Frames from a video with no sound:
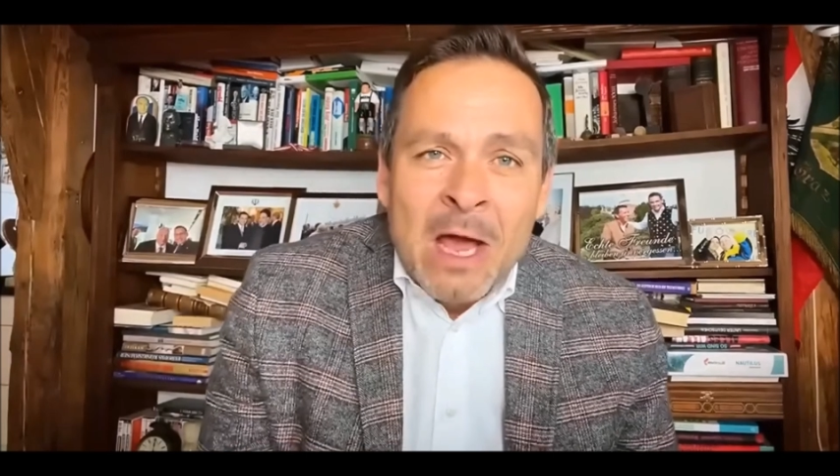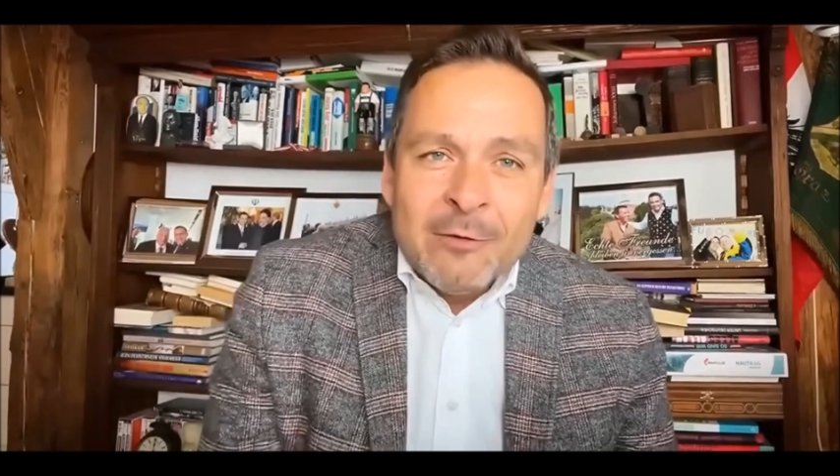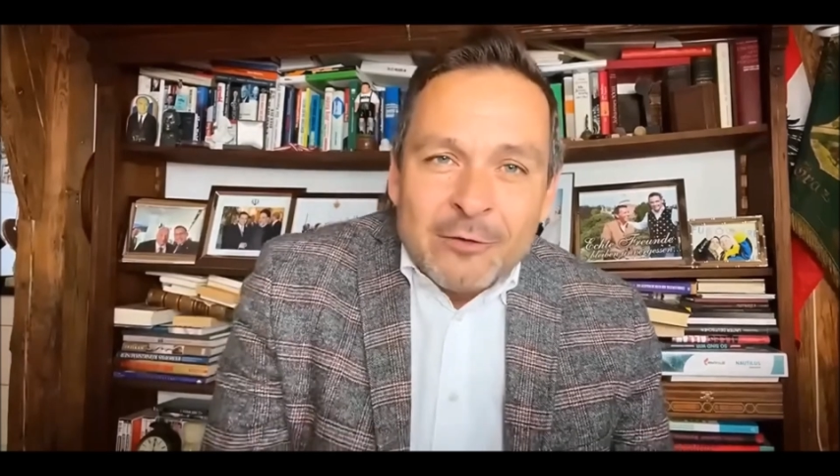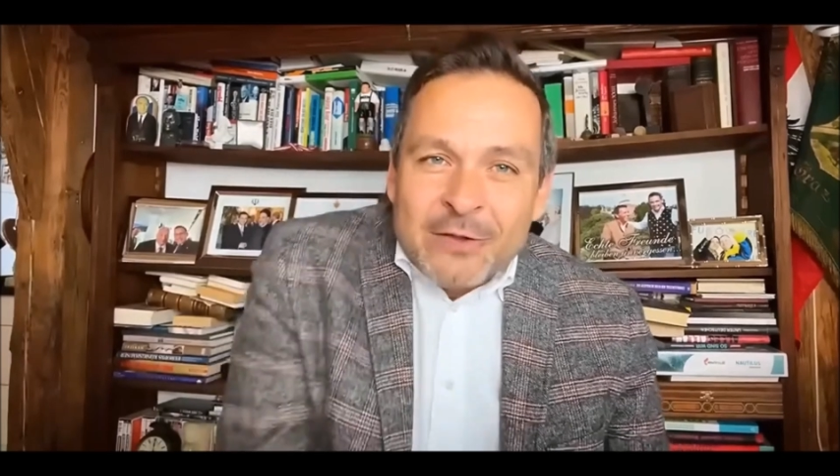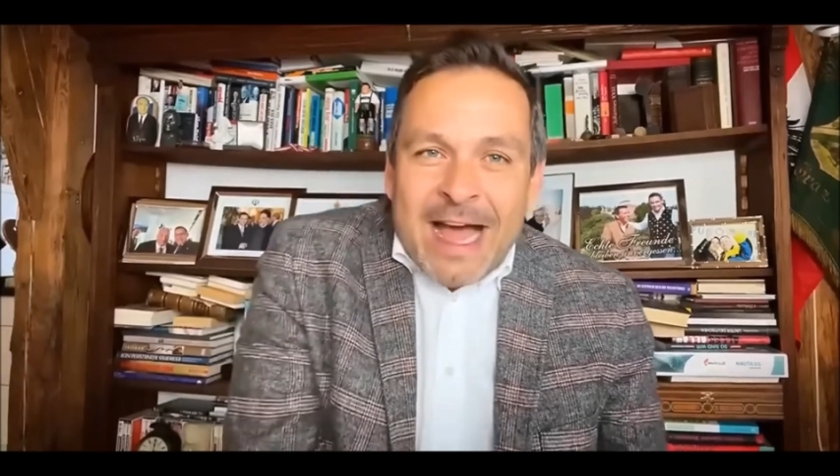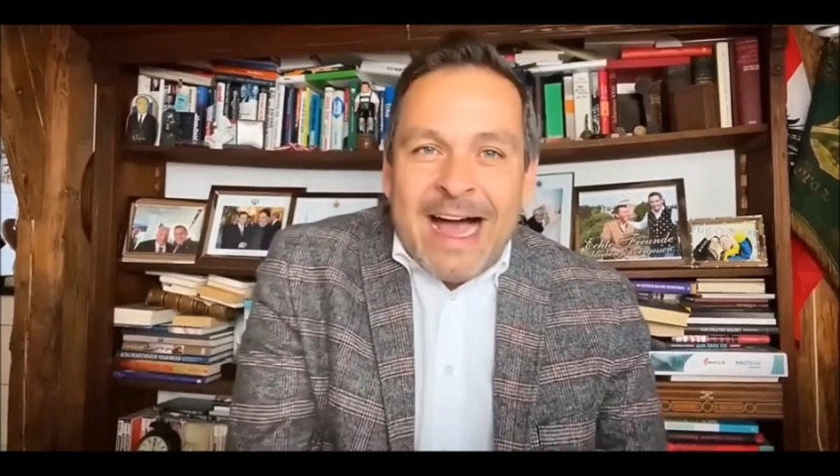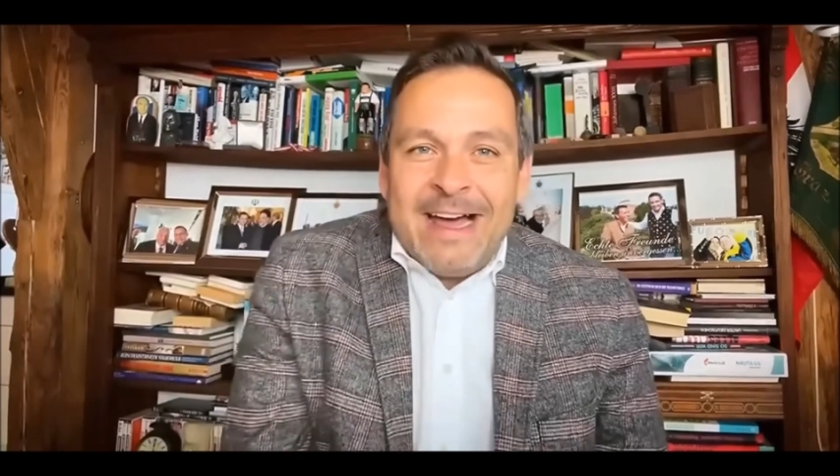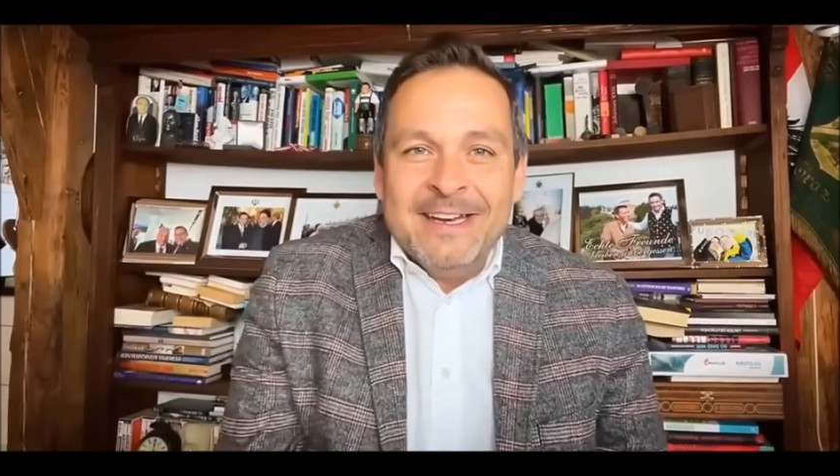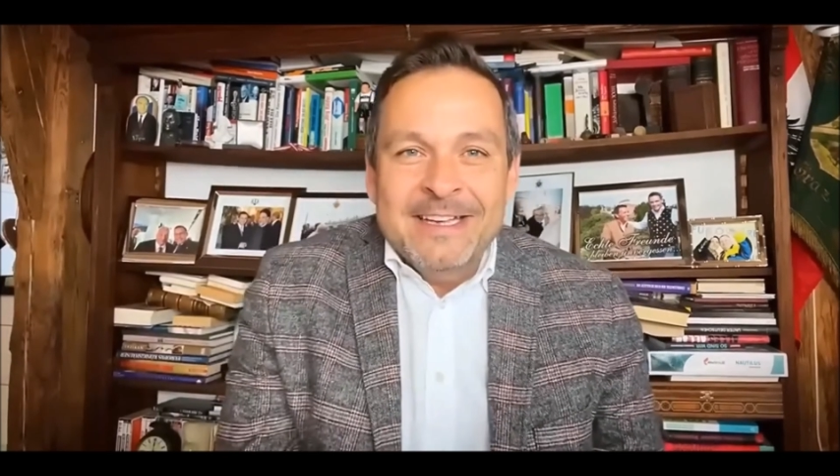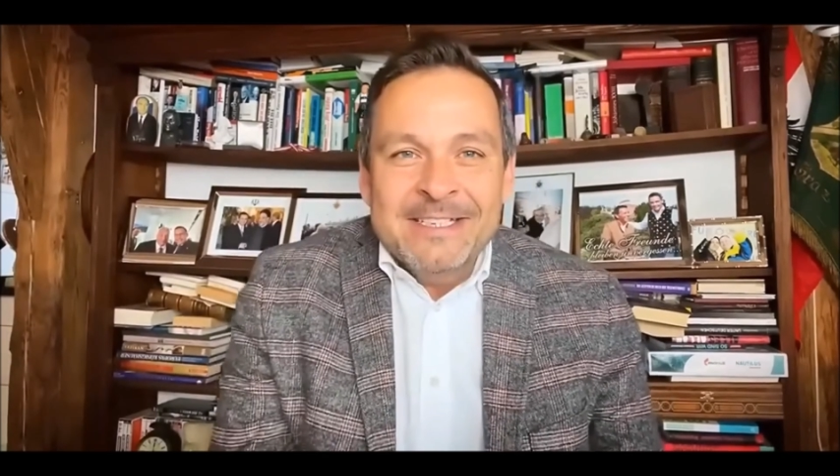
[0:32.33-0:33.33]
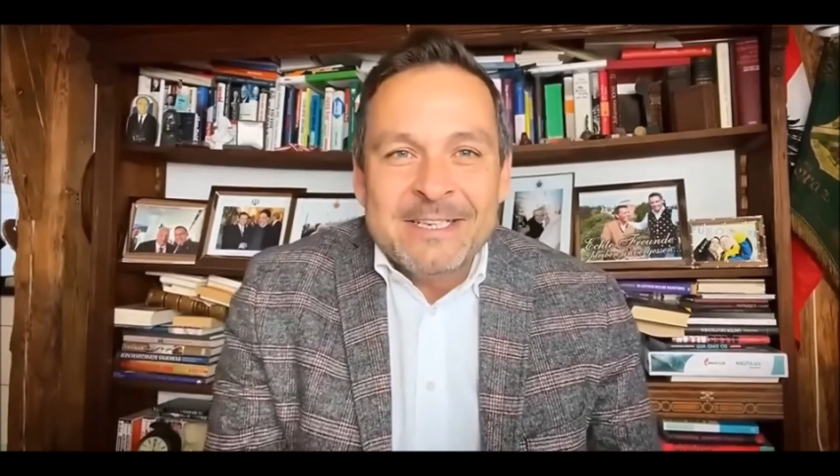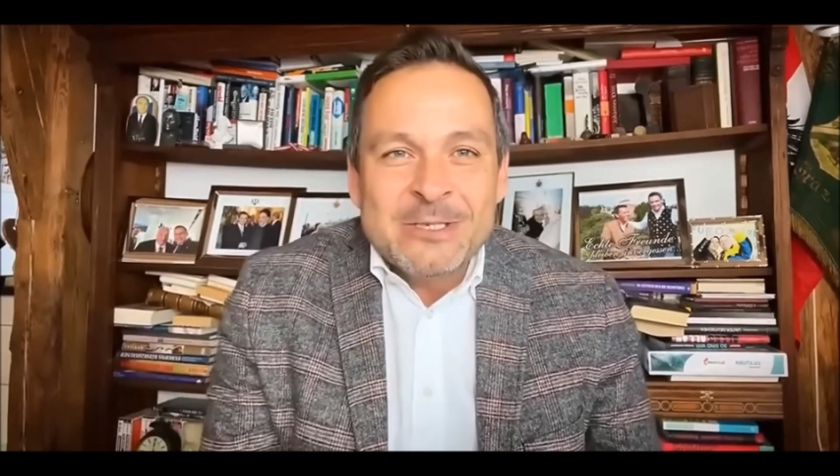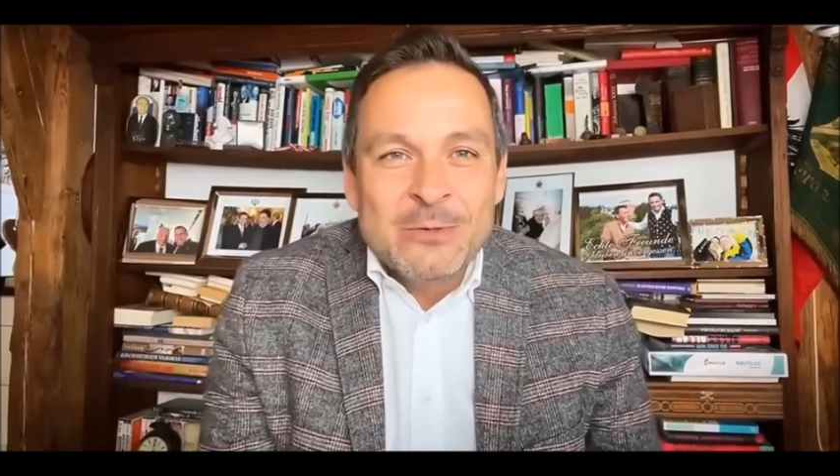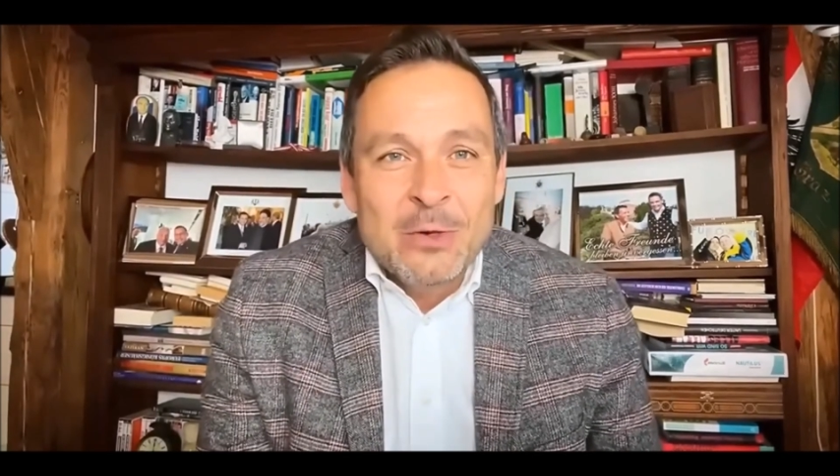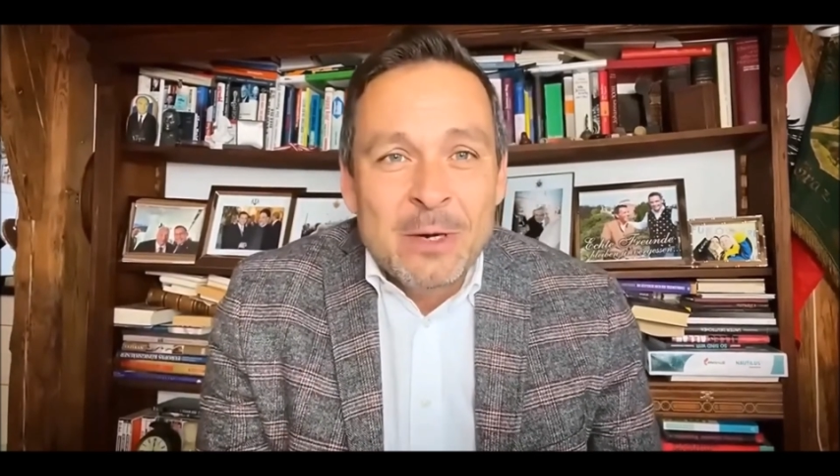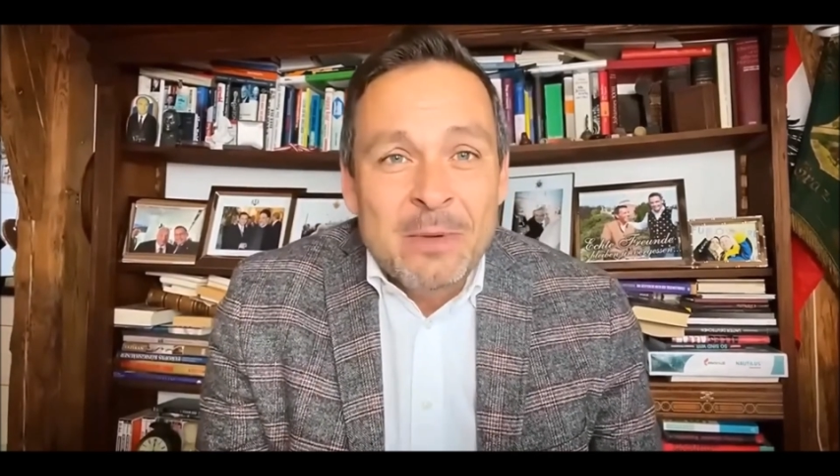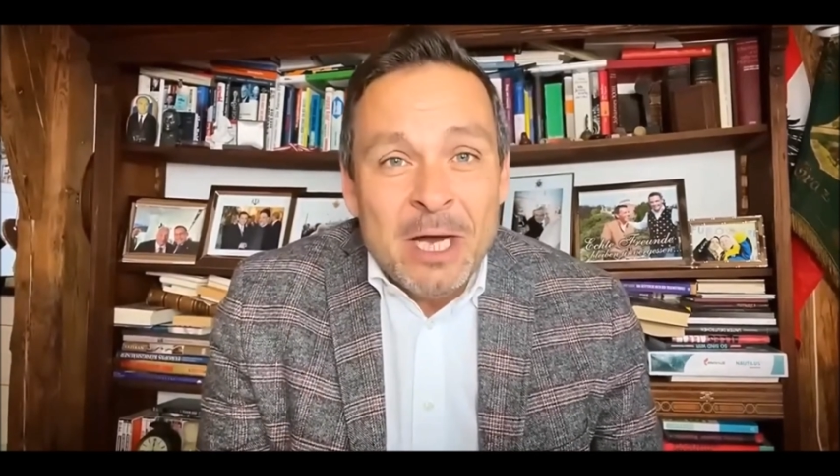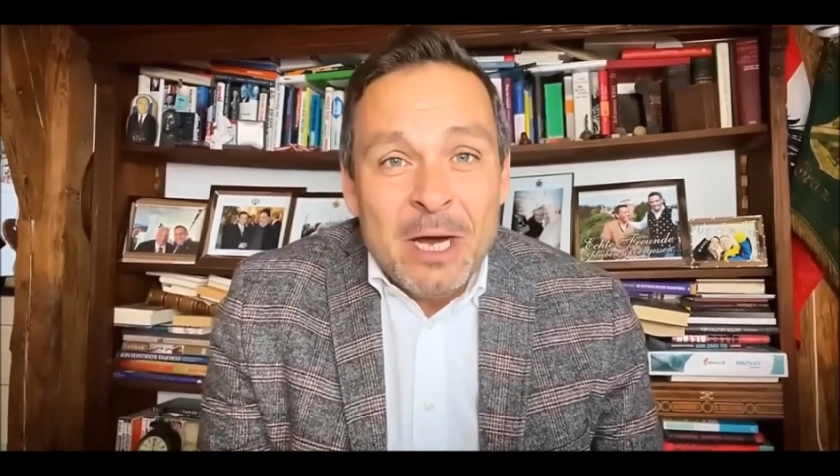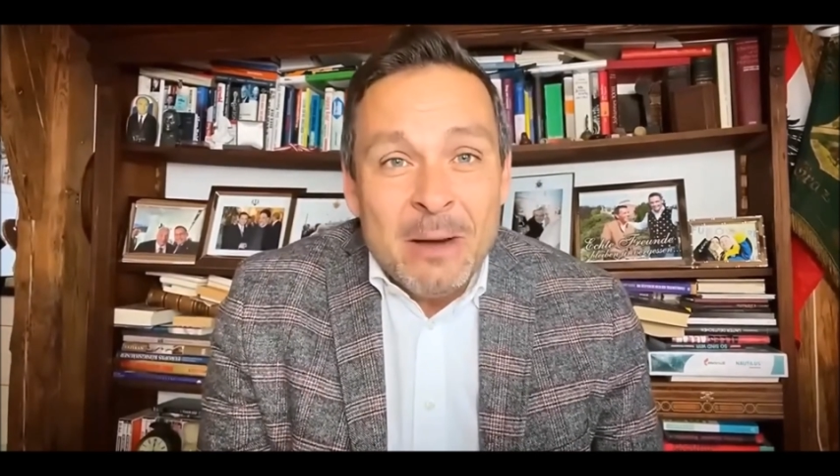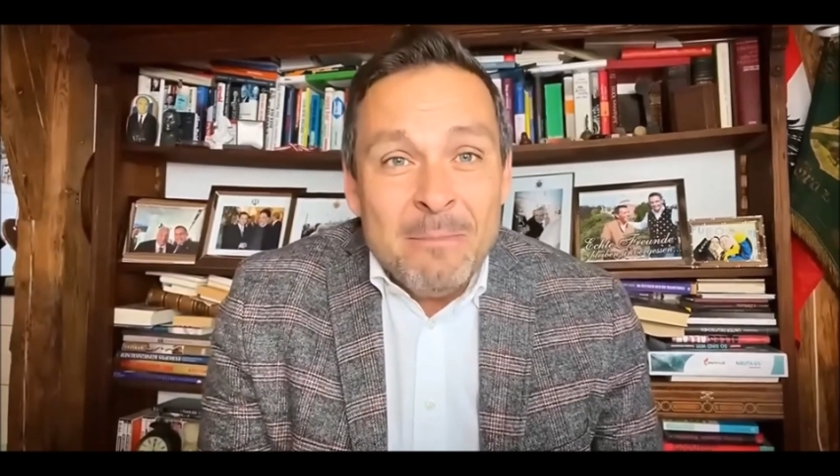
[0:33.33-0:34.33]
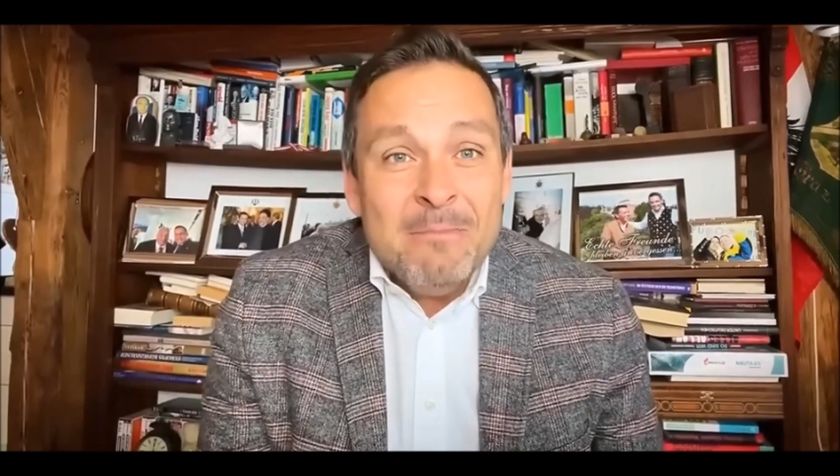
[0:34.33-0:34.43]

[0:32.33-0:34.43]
Von da an hieß es nur mehr